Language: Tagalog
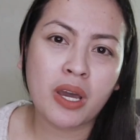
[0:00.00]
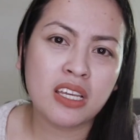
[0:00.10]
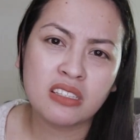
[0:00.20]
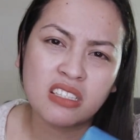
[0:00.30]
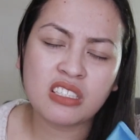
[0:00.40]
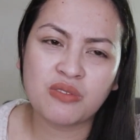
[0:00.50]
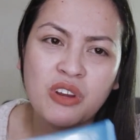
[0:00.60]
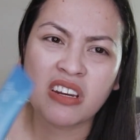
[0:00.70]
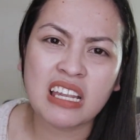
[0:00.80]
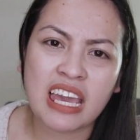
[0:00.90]
But, it's
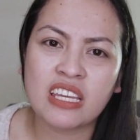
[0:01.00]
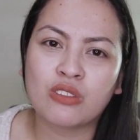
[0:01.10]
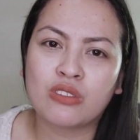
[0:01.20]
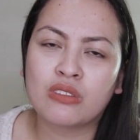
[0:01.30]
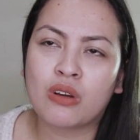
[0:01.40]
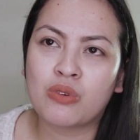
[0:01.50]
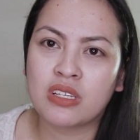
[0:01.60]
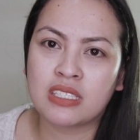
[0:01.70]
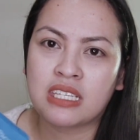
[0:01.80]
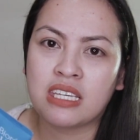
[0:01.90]
very light on
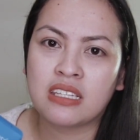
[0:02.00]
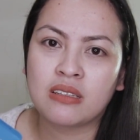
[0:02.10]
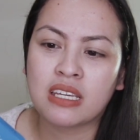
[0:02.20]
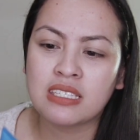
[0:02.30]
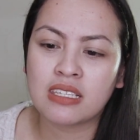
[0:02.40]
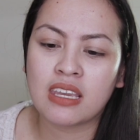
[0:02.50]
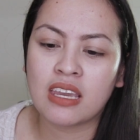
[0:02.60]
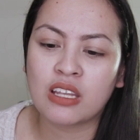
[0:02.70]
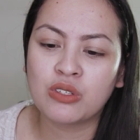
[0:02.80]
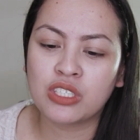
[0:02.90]
our skin
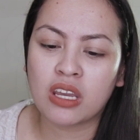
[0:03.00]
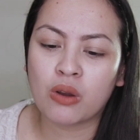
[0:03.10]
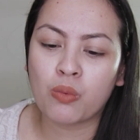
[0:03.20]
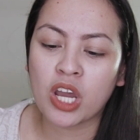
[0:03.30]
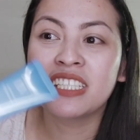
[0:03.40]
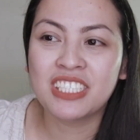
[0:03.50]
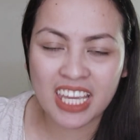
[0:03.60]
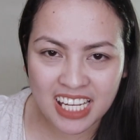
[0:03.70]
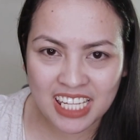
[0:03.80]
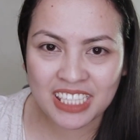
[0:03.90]
kasi ano siya, very
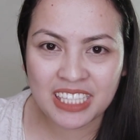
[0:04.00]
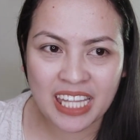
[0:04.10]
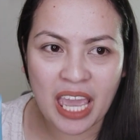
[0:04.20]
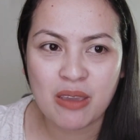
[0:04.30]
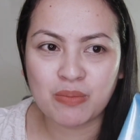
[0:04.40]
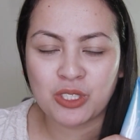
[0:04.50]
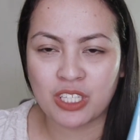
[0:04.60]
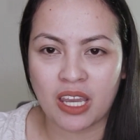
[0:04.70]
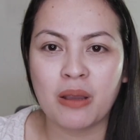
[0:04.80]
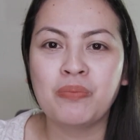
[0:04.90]
jelly type
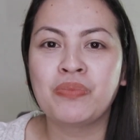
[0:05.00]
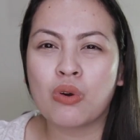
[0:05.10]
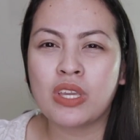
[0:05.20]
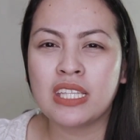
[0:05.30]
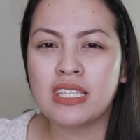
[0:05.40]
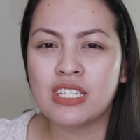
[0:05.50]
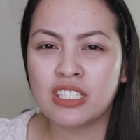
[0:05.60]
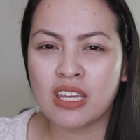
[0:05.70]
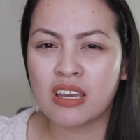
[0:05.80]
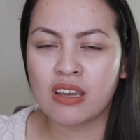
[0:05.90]
siya. So, hindi
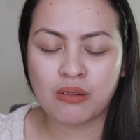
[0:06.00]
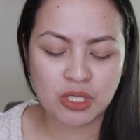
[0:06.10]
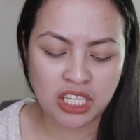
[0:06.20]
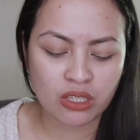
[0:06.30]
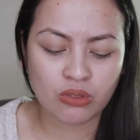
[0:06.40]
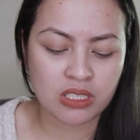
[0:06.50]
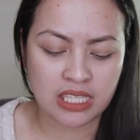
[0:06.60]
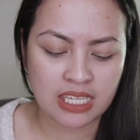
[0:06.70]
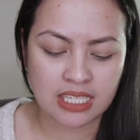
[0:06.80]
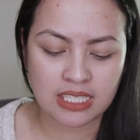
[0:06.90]
siya masyadong
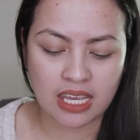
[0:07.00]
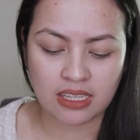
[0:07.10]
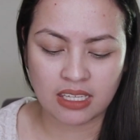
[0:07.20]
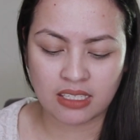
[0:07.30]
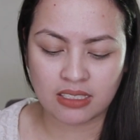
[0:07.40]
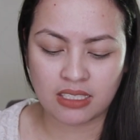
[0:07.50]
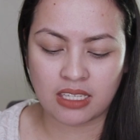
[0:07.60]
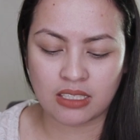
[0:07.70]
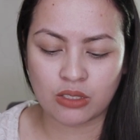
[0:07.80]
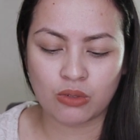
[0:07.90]
sticky sa ating
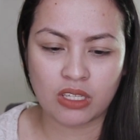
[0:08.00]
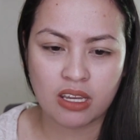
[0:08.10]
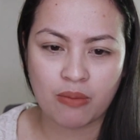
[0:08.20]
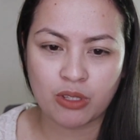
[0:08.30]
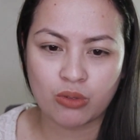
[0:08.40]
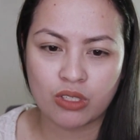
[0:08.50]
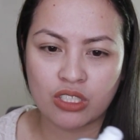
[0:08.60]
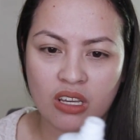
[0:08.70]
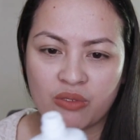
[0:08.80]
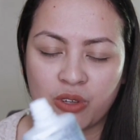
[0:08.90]
skin. So, ginagamit ko na
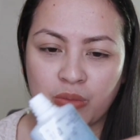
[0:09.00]
siya.